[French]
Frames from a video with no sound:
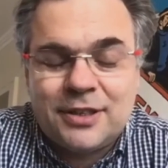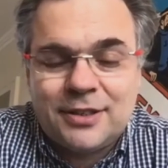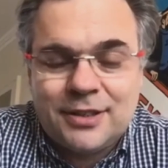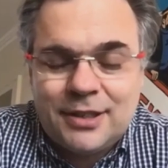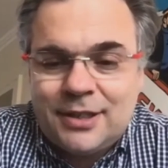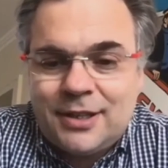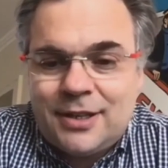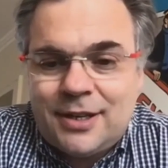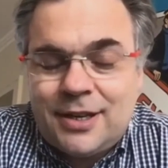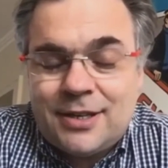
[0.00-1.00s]

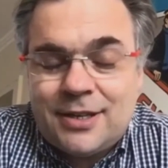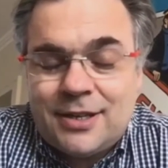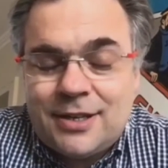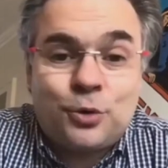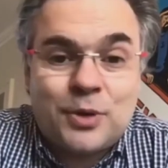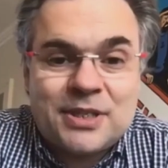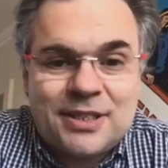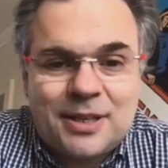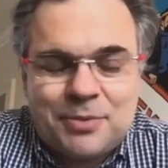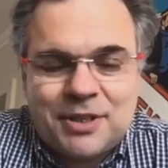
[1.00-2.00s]
Et c'est sûr qu'on doit
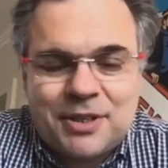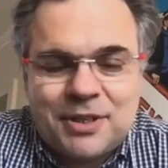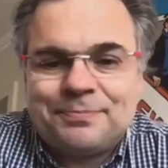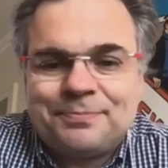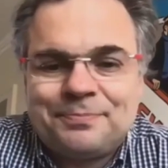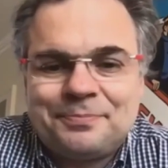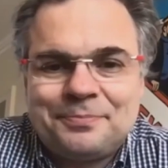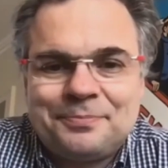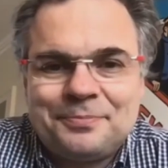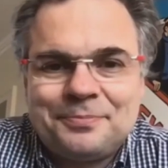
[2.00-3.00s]
s'adapter.
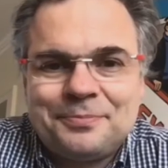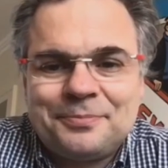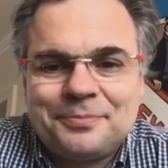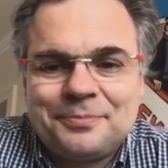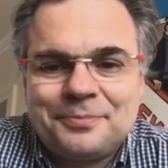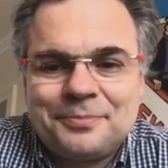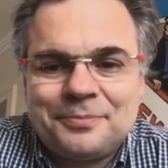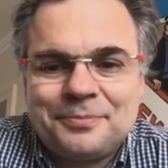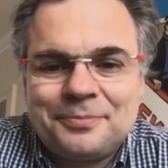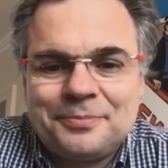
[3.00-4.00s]
Alors, toi,
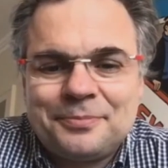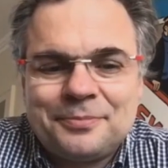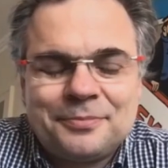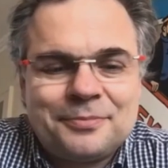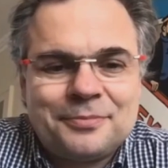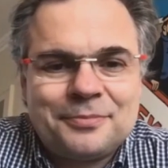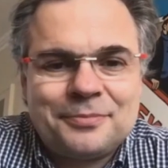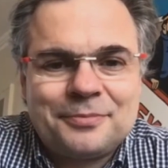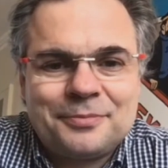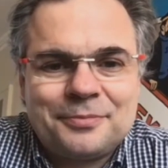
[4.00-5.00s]
ta spécialité,
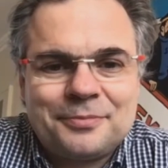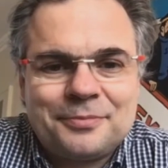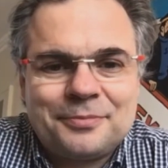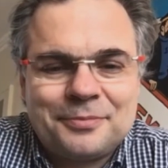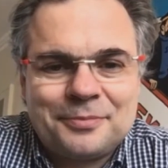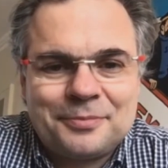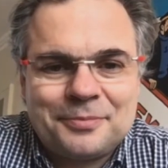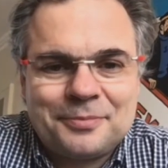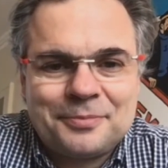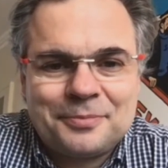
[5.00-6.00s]
c'est tout ce qui est autour de
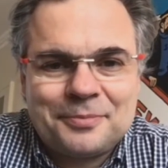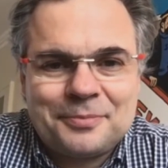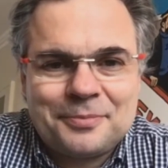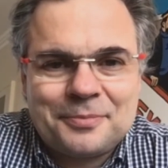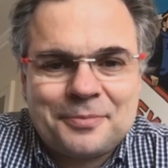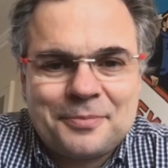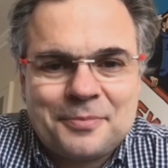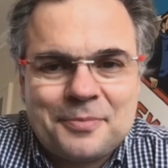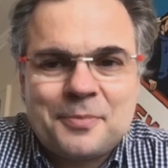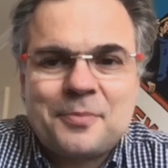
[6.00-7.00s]
LinkedIn, le
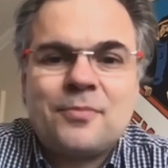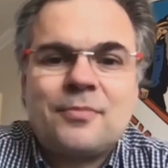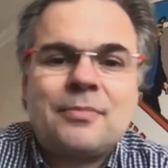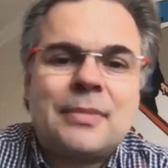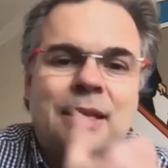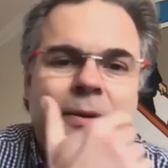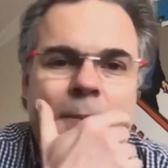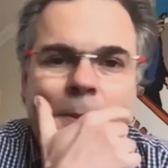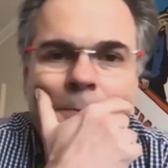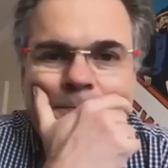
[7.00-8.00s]
social selling.